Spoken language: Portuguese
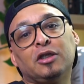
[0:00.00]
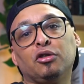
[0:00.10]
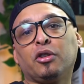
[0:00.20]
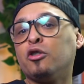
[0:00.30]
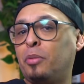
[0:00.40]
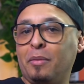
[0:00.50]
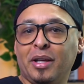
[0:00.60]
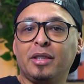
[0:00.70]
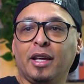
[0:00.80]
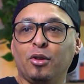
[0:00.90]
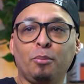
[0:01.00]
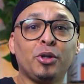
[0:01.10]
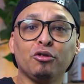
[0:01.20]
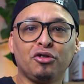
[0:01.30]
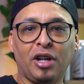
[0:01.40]
da Sony que eu experimentei, não é
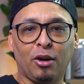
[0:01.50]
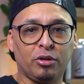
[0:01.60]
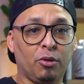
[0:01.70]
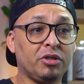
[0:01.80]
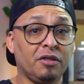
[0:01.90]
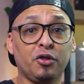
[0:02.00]
puxando o saco não, esse